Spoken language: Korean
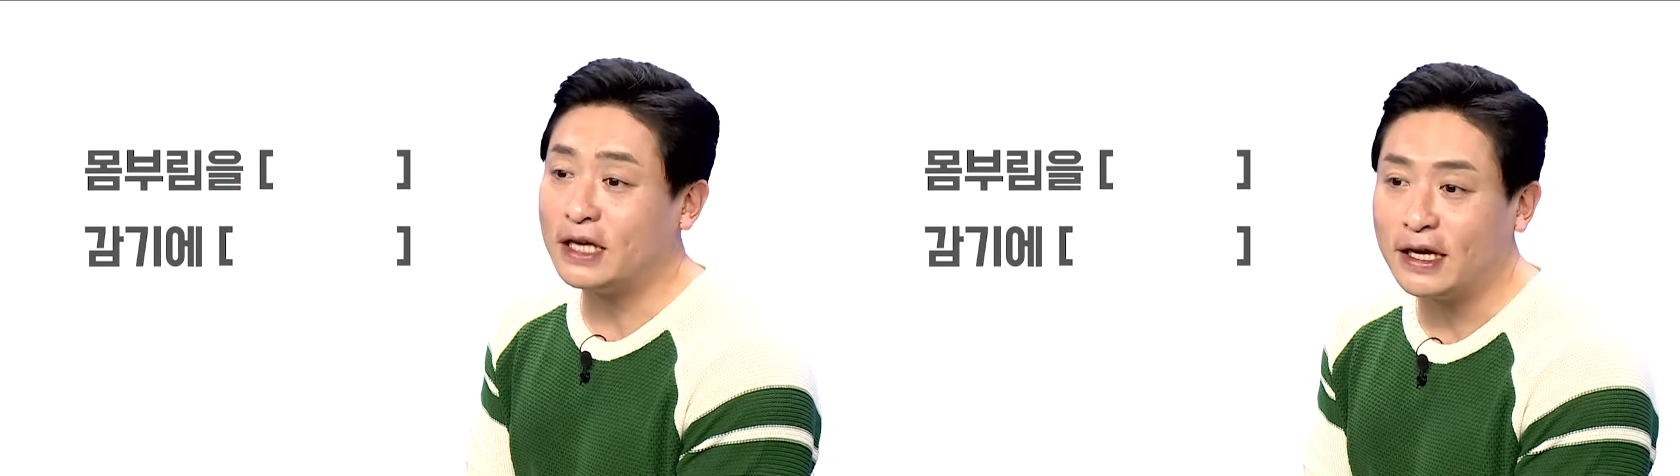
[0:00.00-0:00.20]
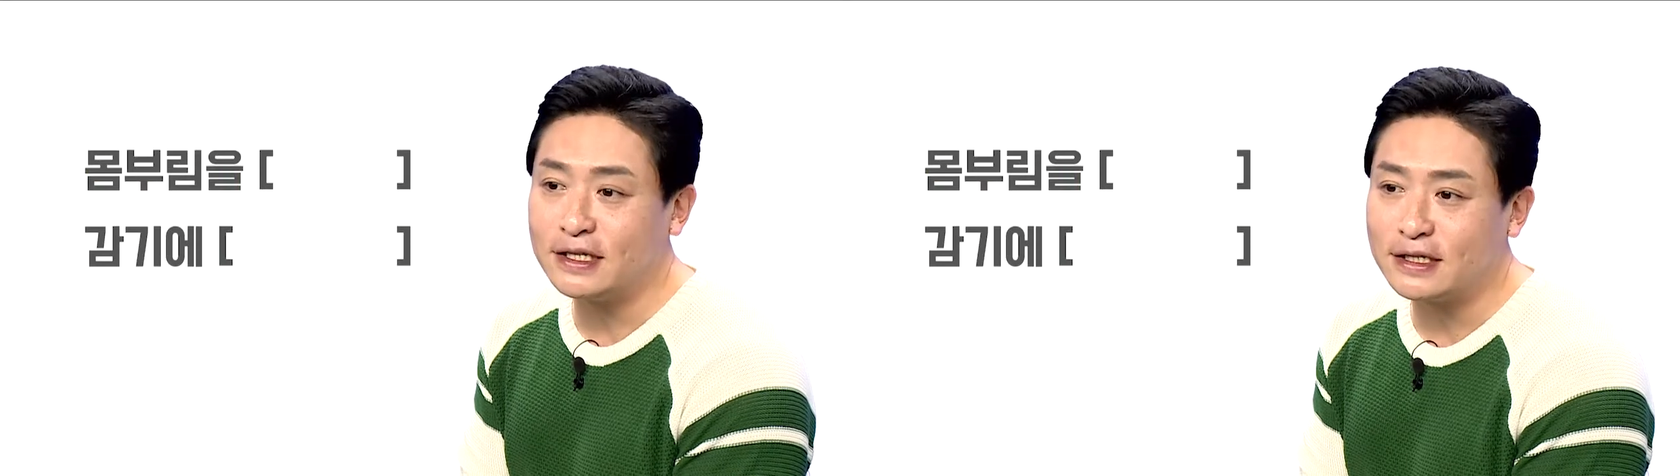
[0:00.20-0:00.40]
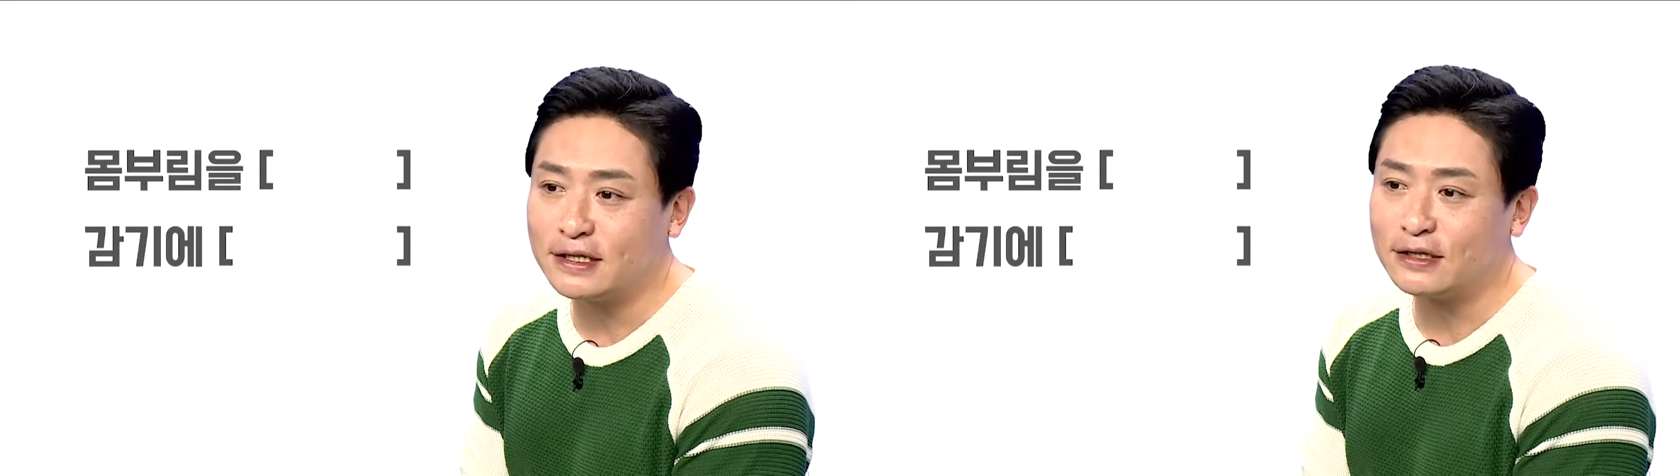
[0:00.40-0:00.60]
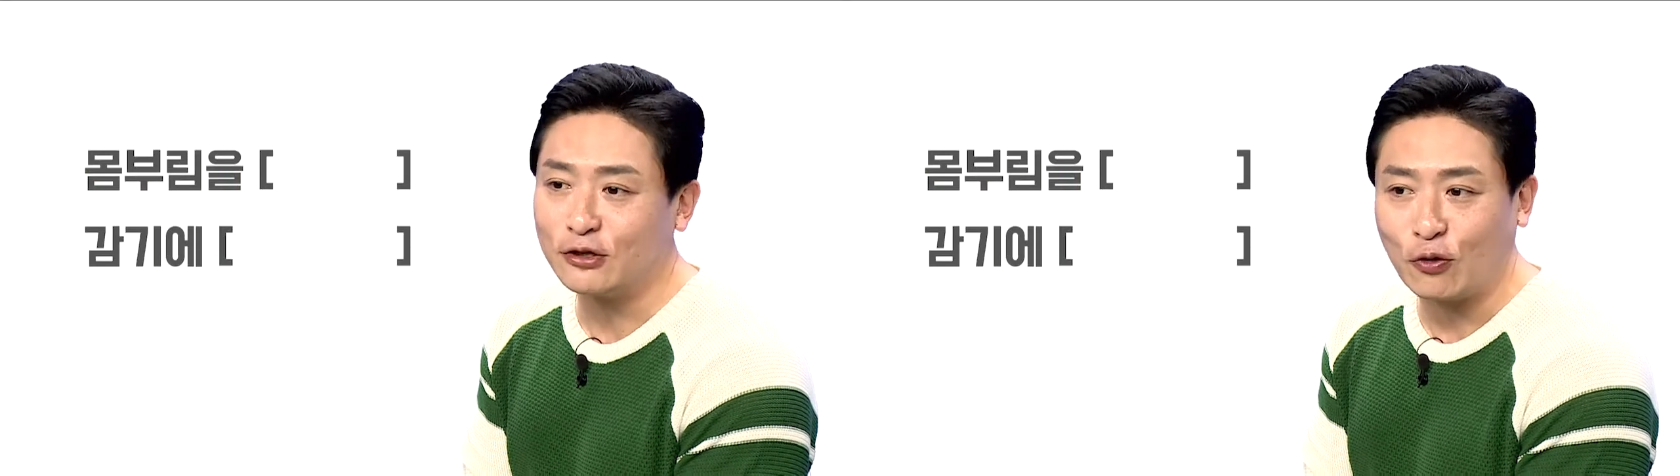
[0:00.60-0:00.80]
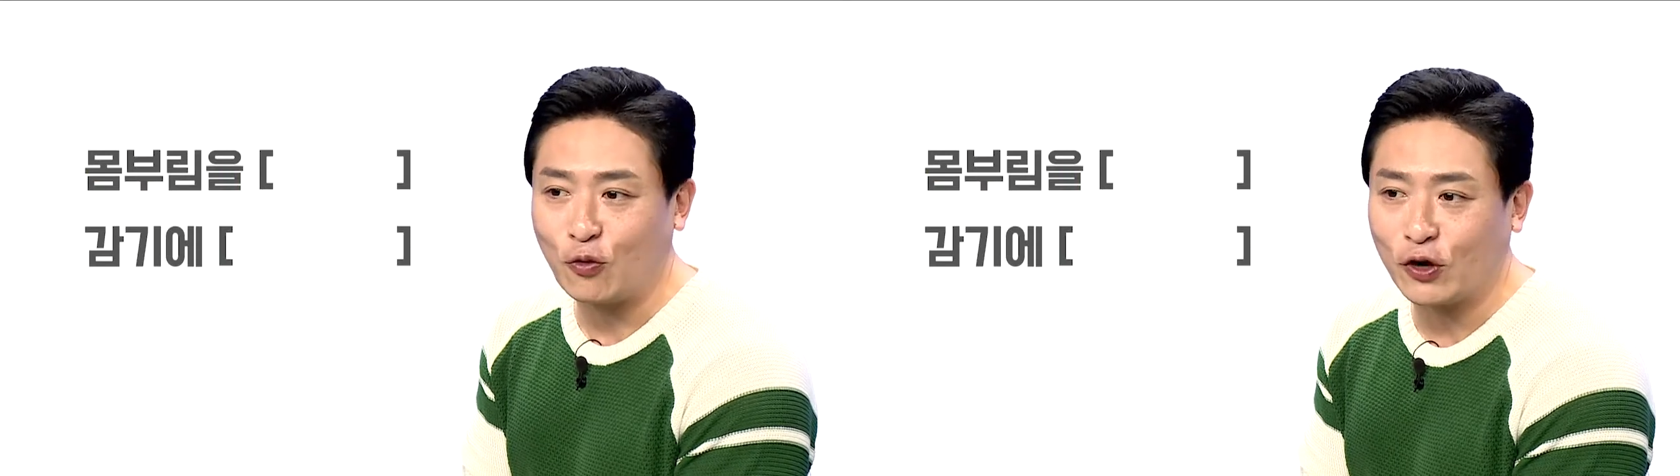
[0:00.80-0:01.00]
예시를
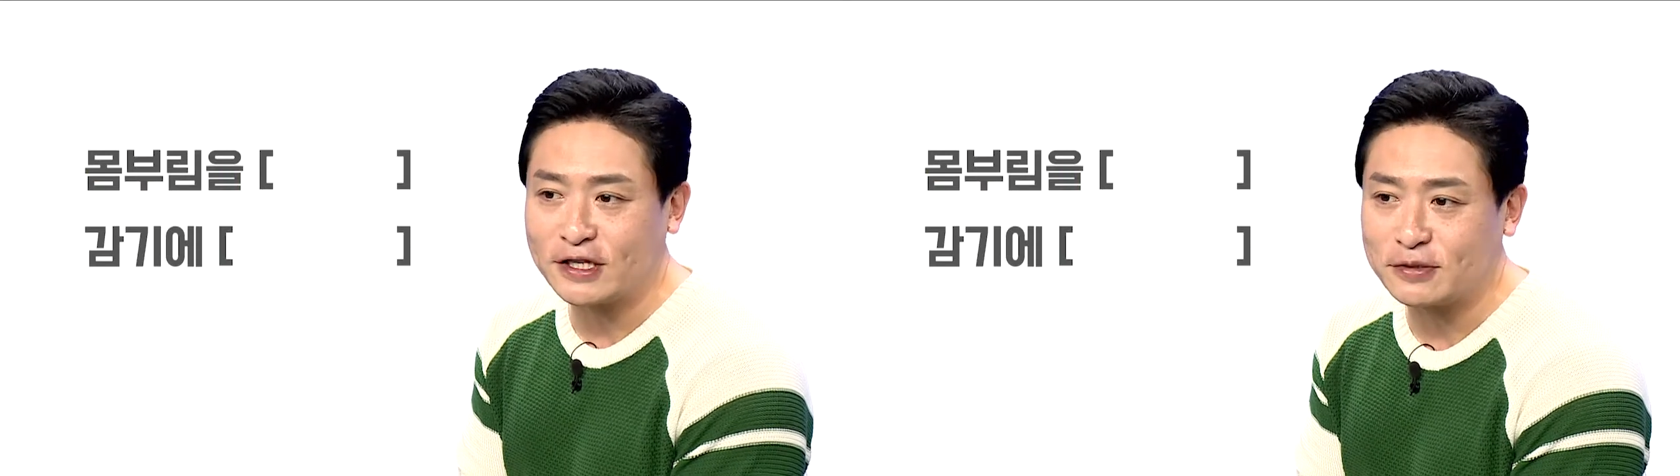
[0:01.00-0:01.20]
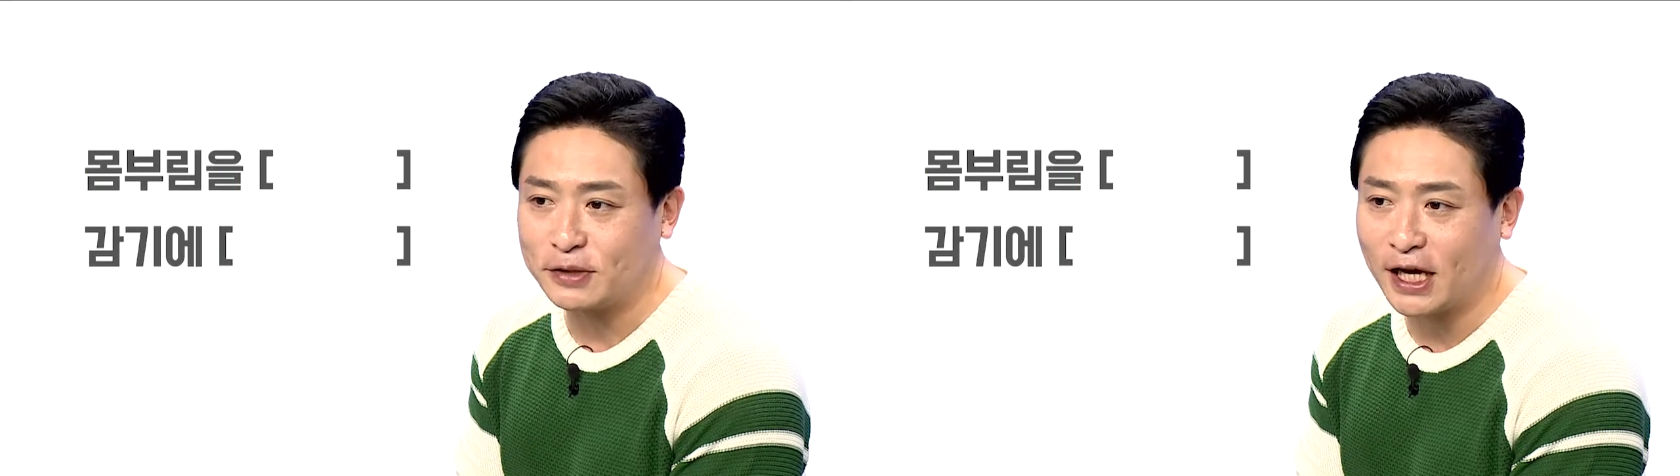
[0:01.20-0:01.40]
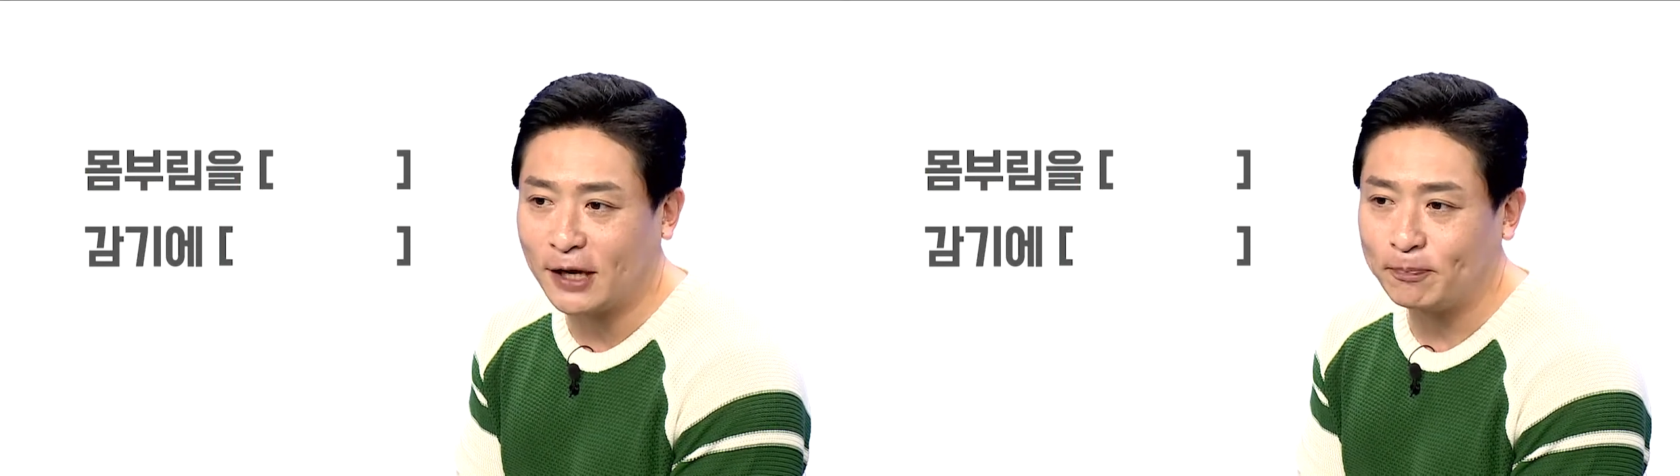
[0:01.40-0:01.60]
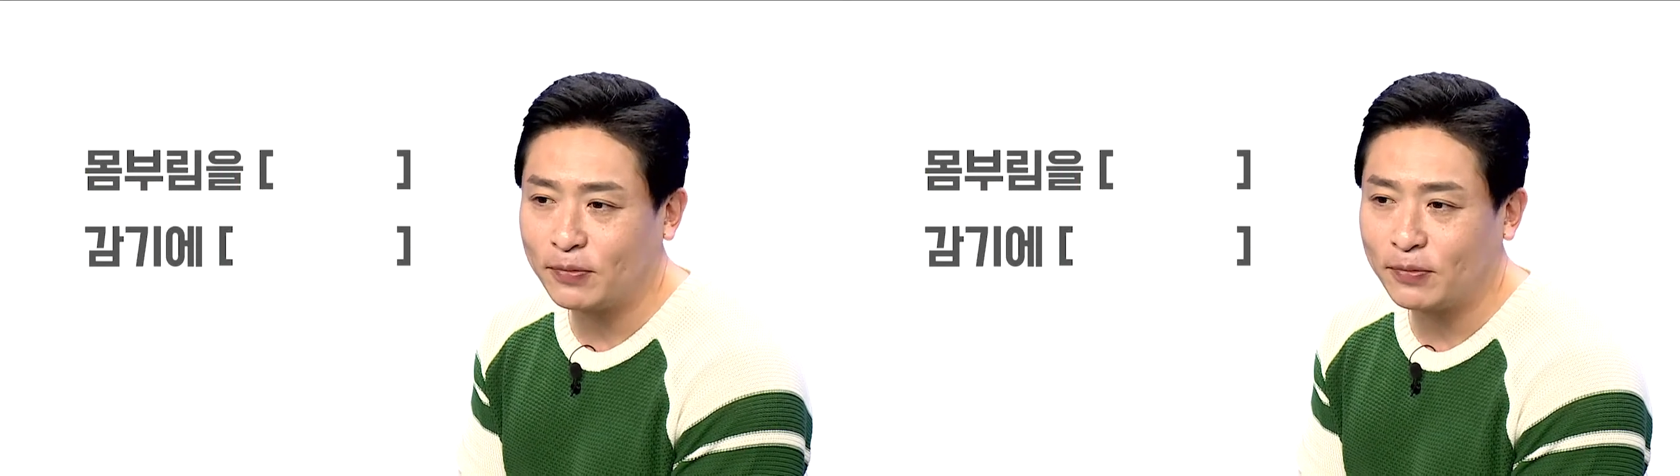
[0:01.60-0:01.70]
들어보겠습니다.